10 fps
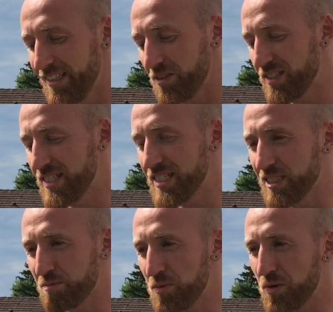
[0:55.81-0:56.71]
so ist
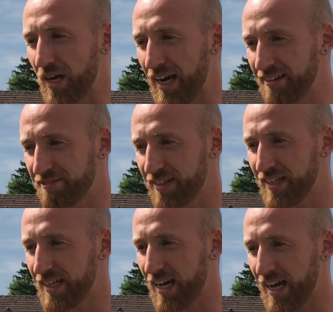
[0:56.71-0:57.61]
dieses Buch
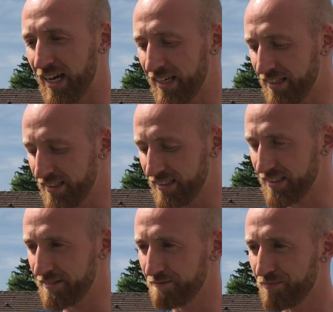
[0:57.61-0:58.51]
einfach
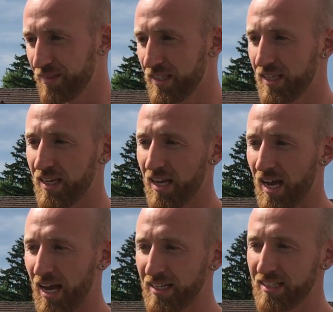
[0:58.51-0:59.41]
eine,
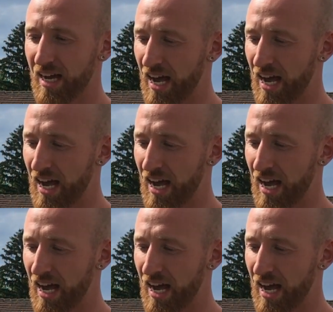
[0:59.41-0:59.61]
eine